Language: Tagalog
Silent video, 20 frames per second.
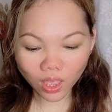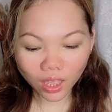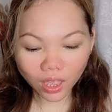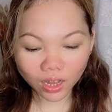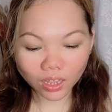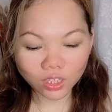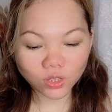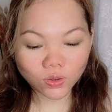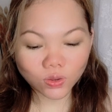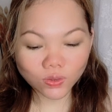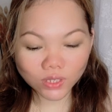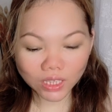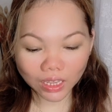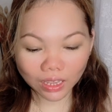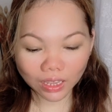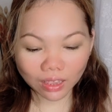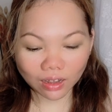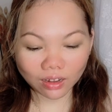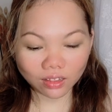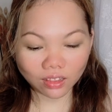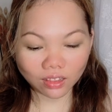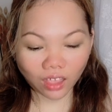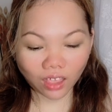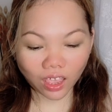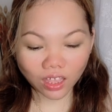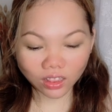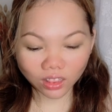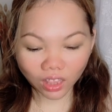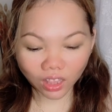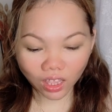Reducing
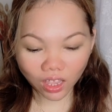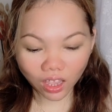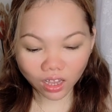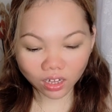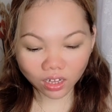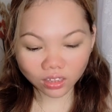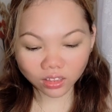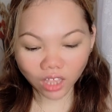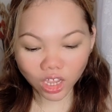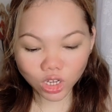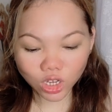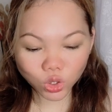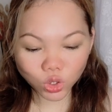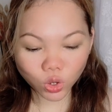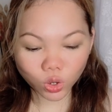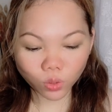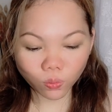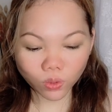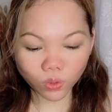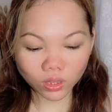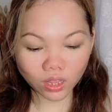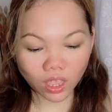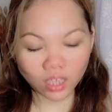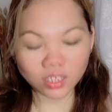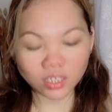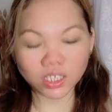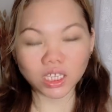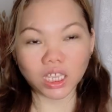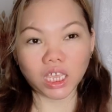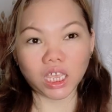irritate, irritation with the
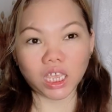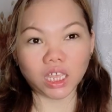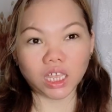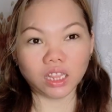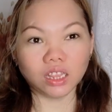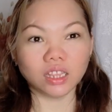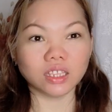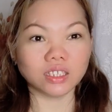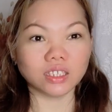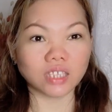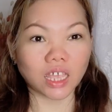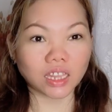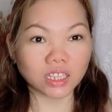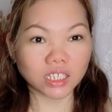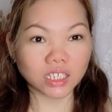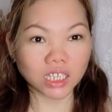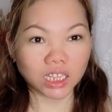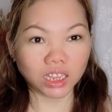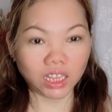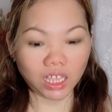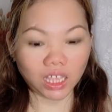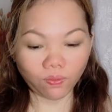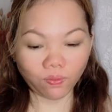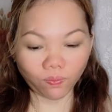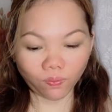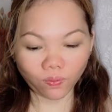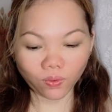skin sensitive.